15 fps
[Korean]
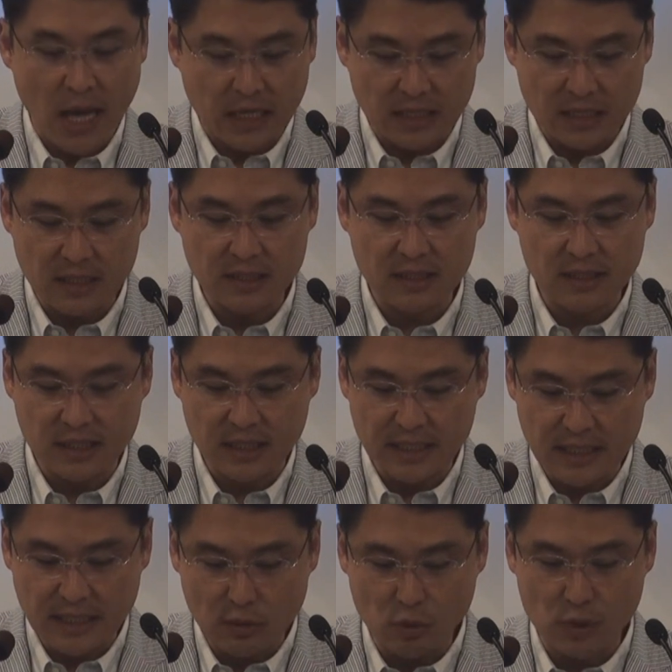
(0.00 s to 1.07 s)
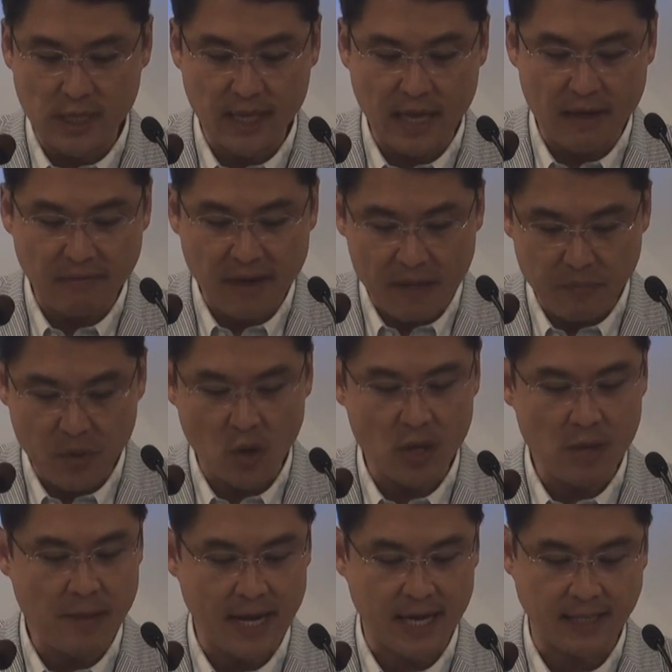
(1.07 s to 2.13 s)
그들은 그 이웃에게
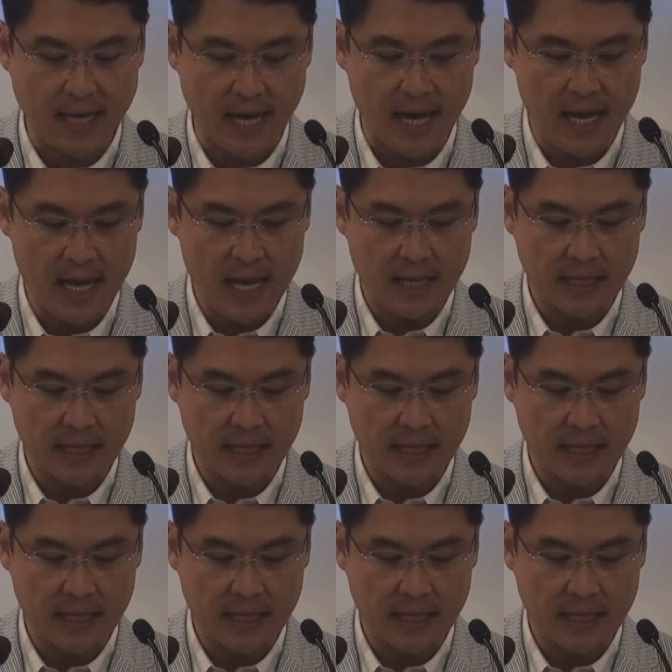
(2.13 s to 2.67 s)
화평을 말하나